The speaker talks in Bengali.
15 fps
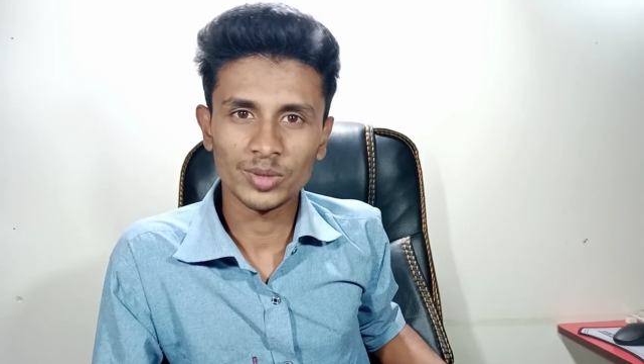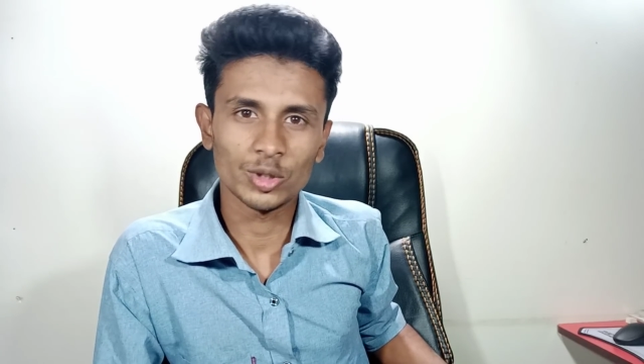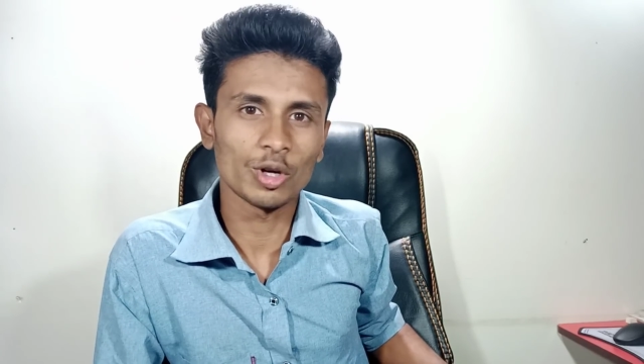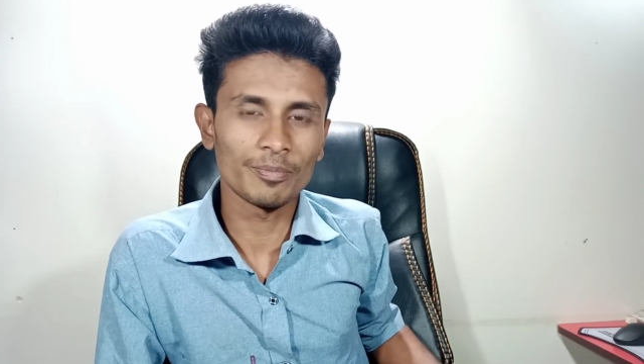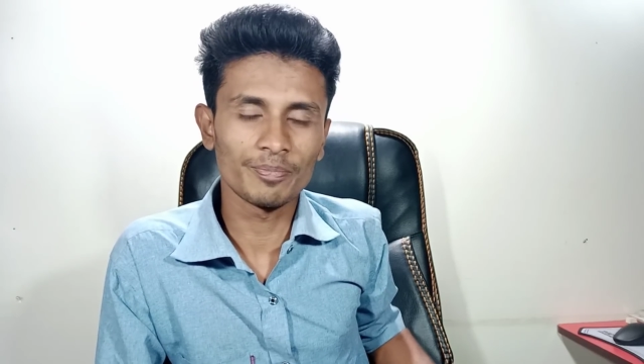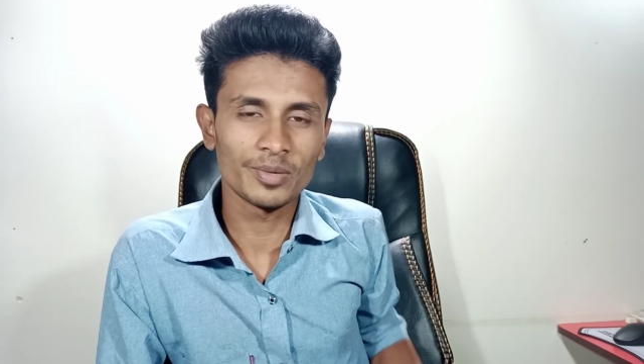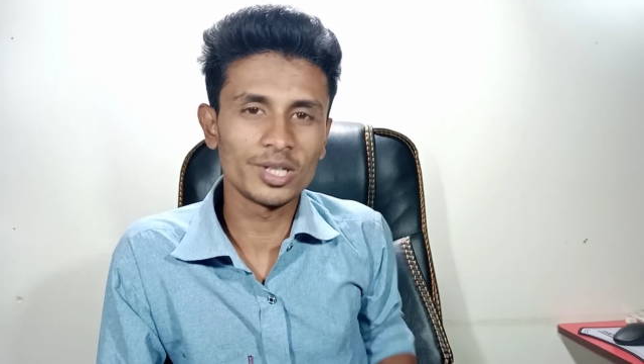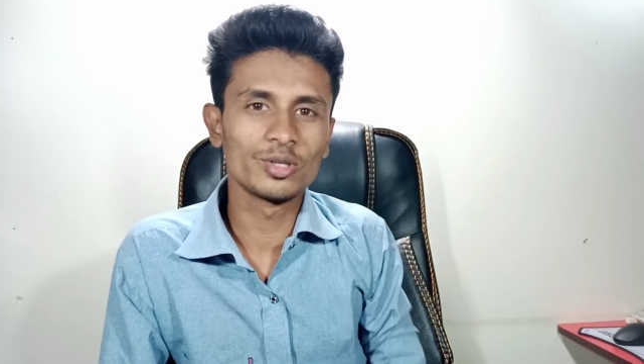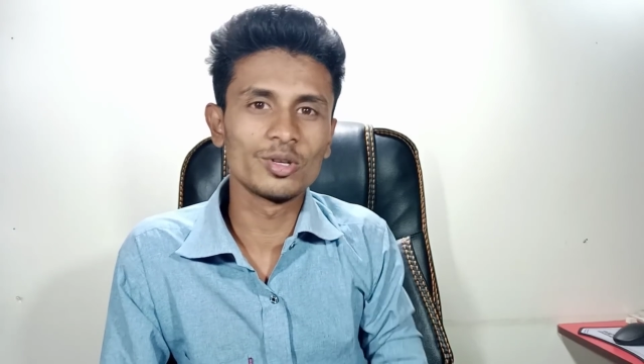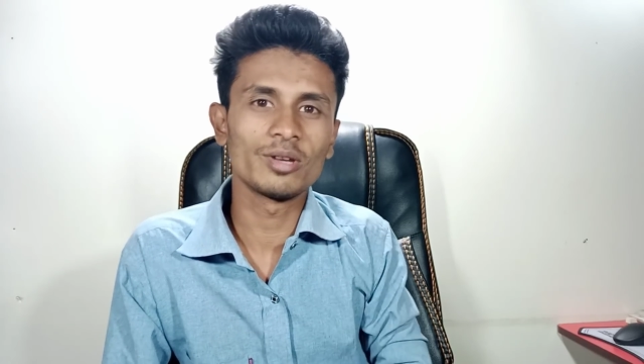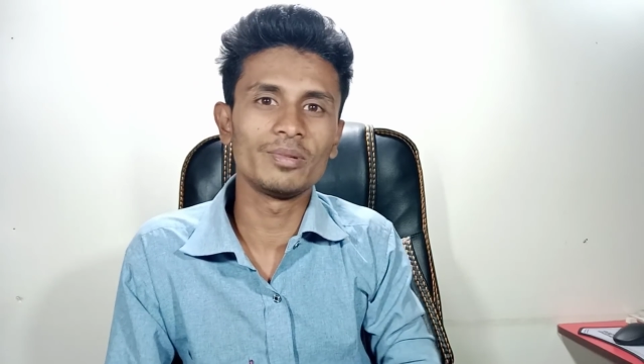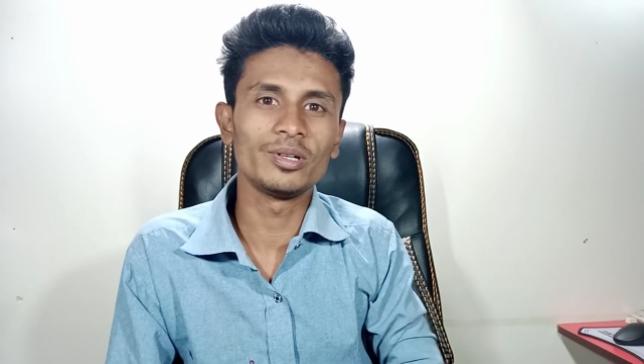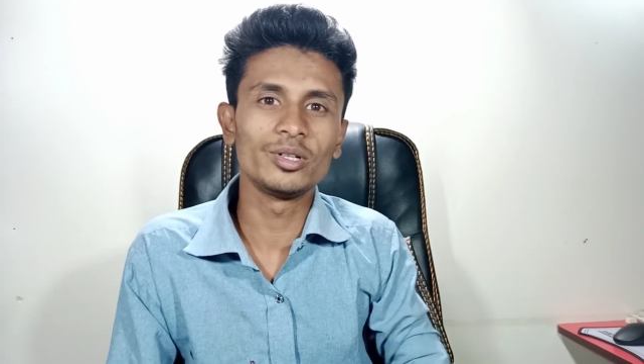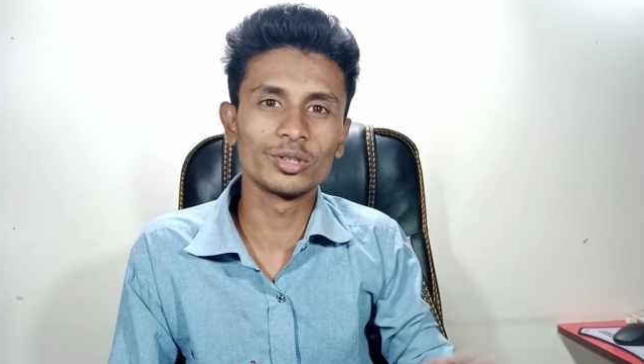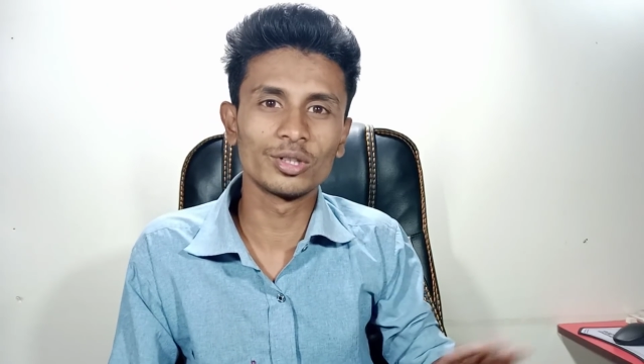সব কিছু এই
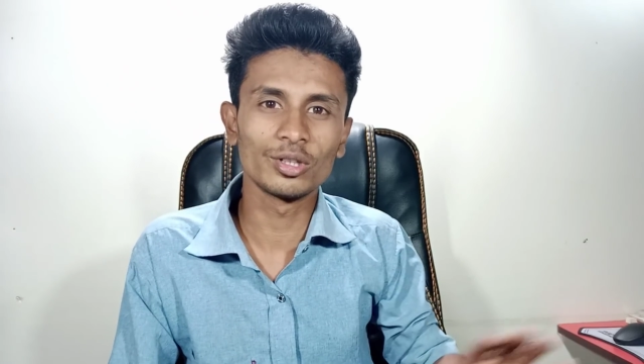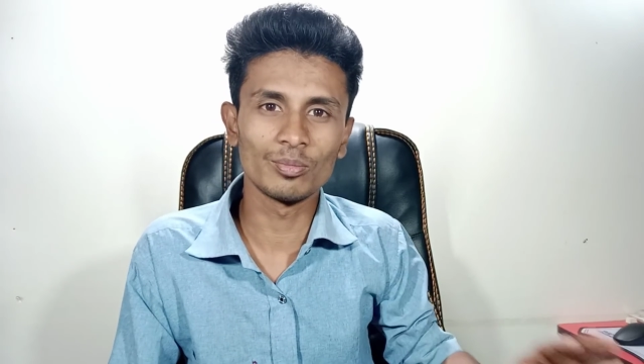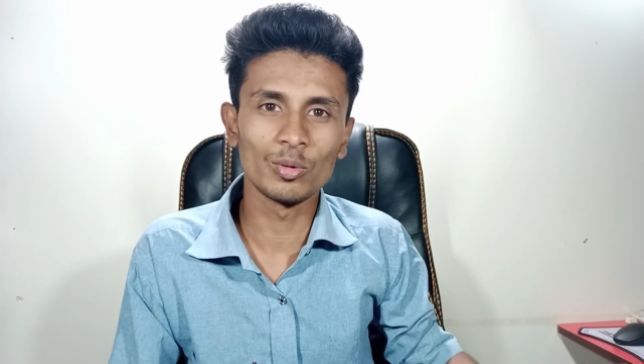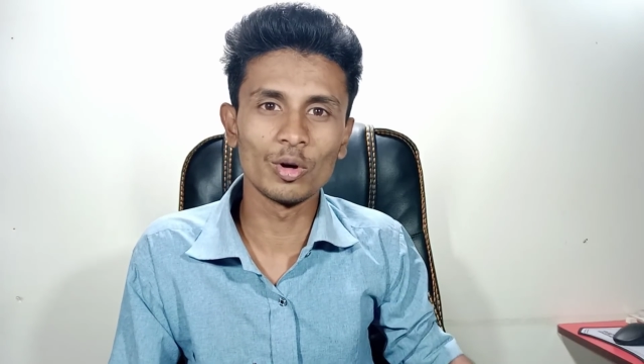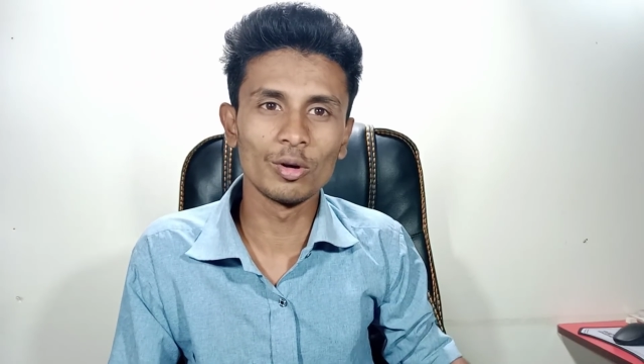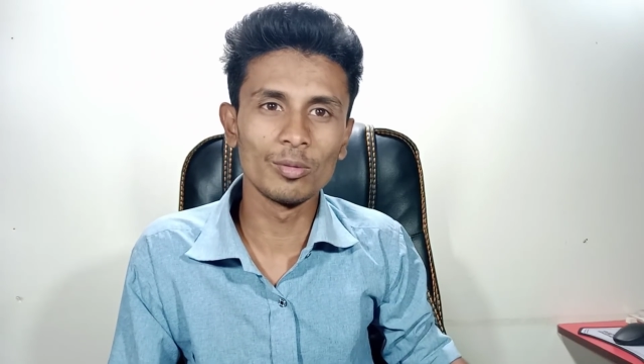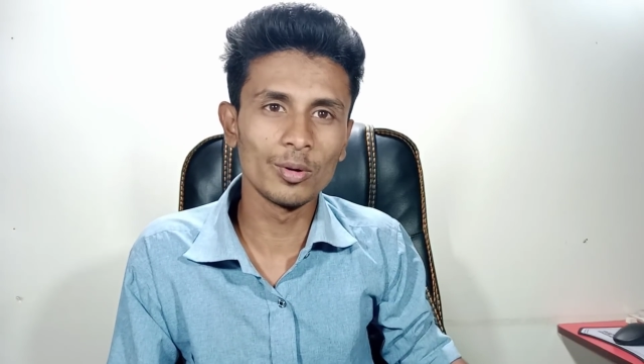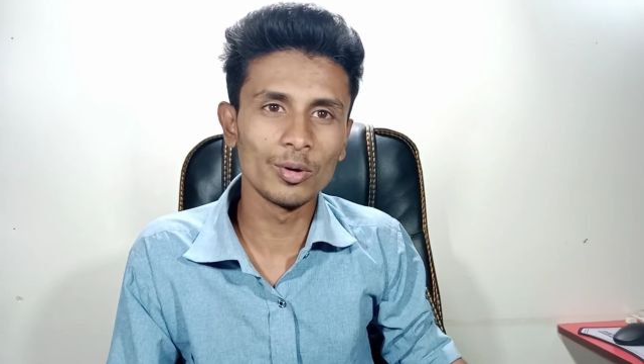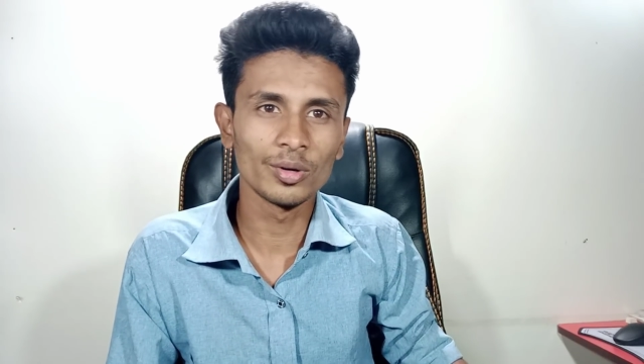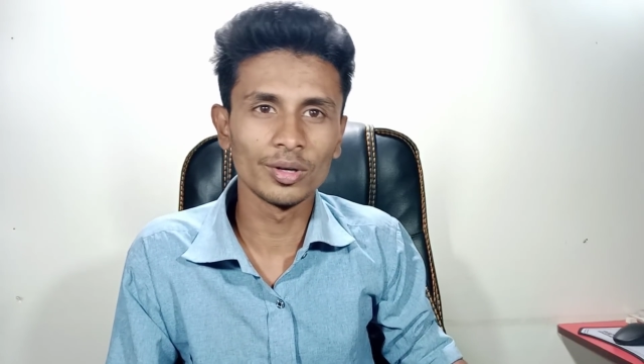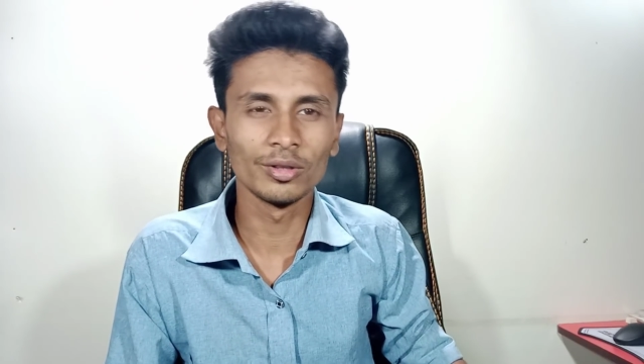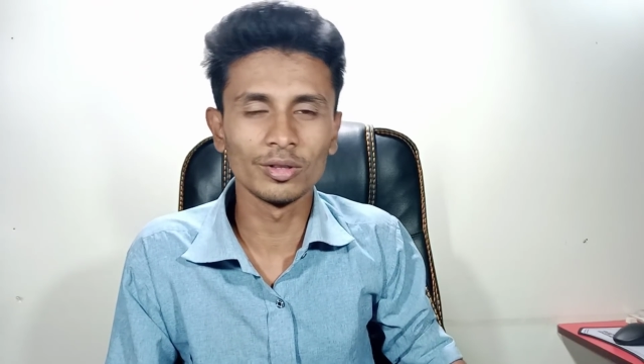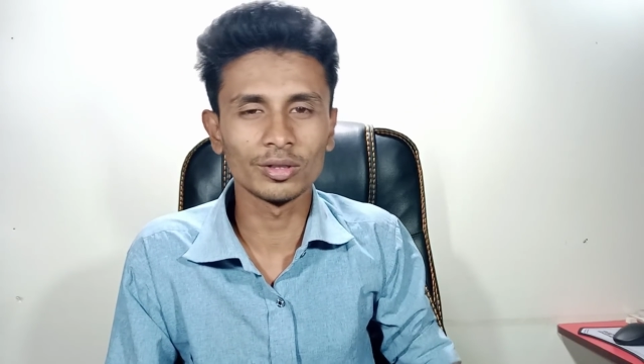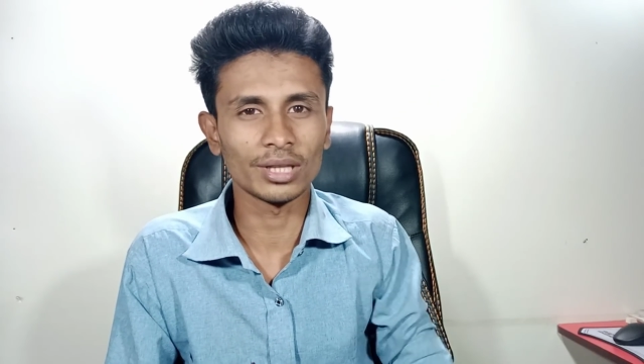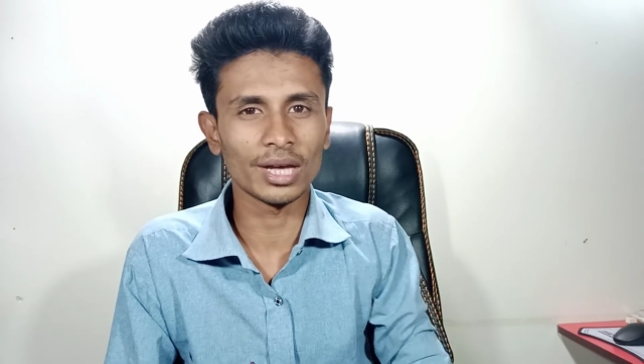ভিডিওতে বলবো
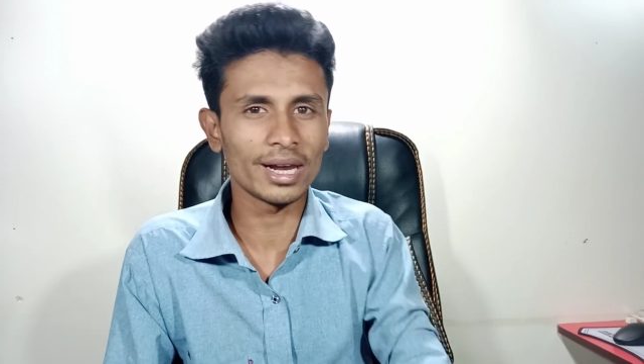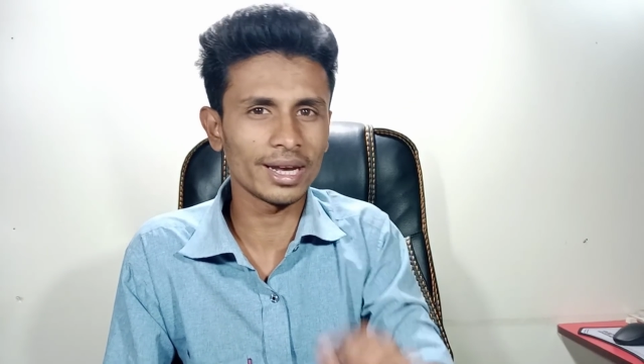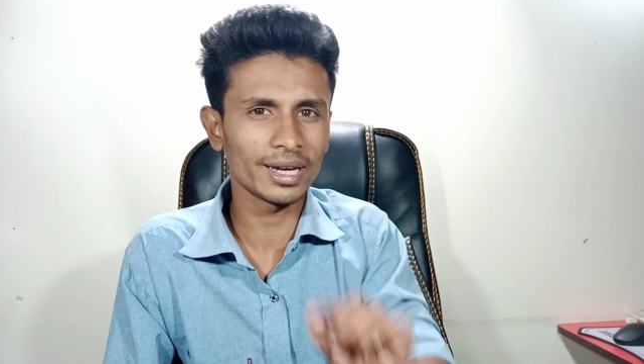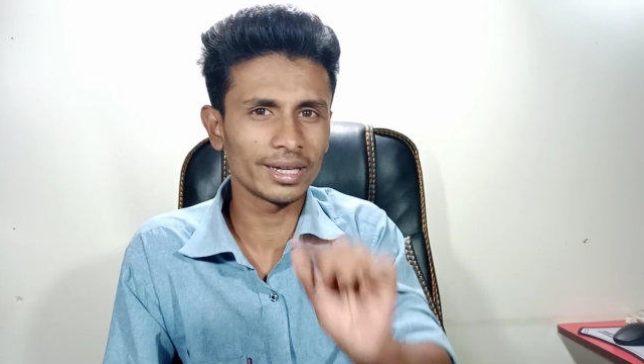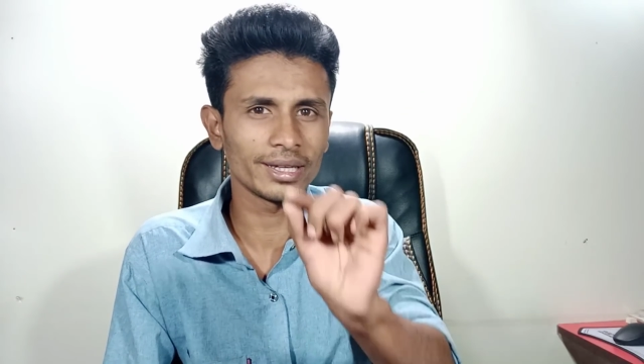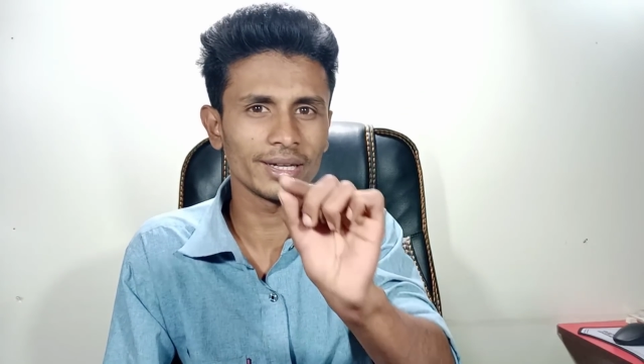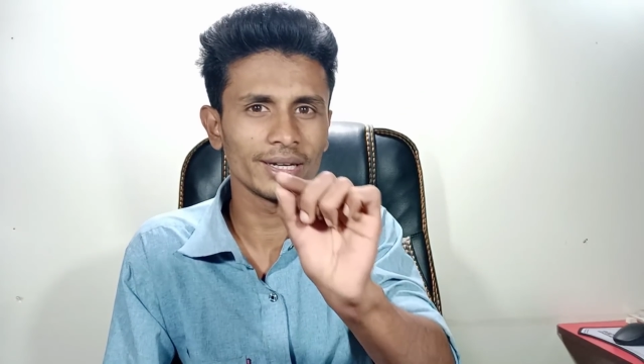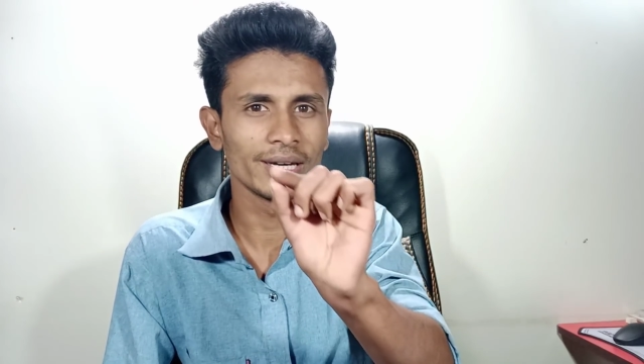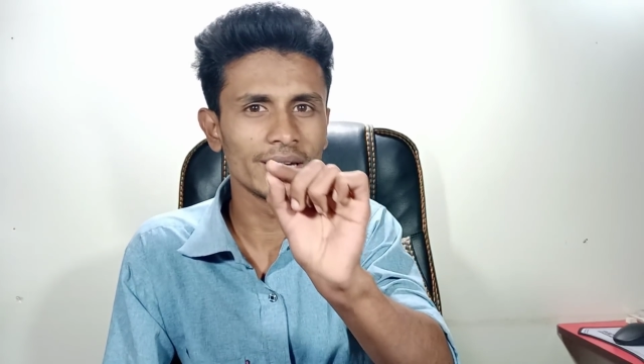কিন্তু তার আগে